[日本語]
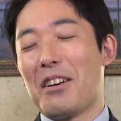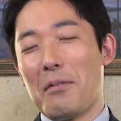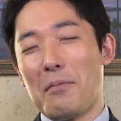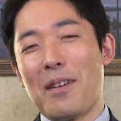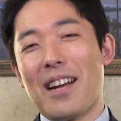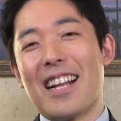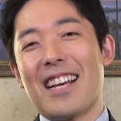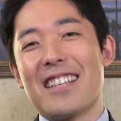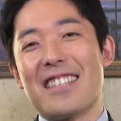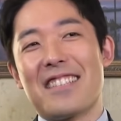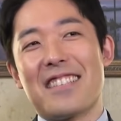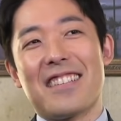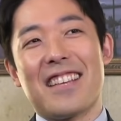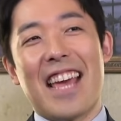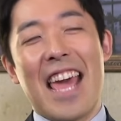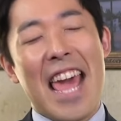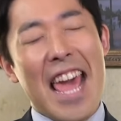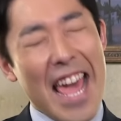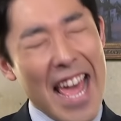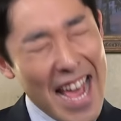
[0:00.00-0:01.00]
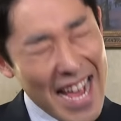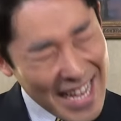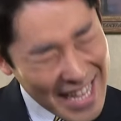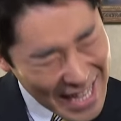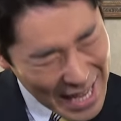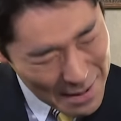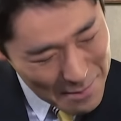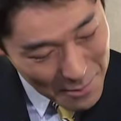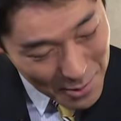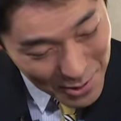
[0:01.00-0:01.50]
これバランス。平
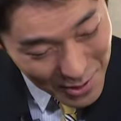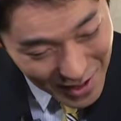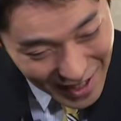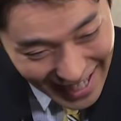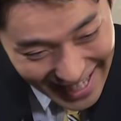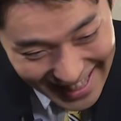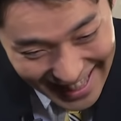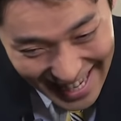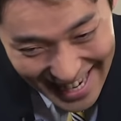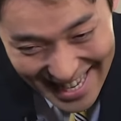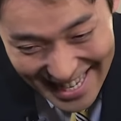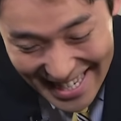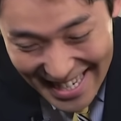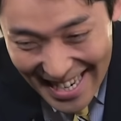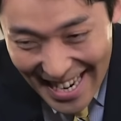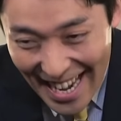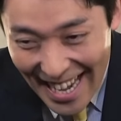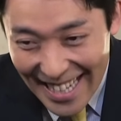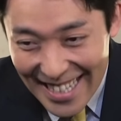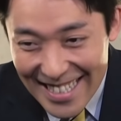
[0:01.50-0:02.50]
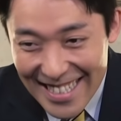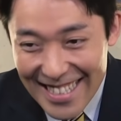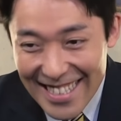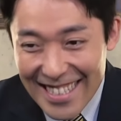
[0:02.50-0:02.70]
家物語か。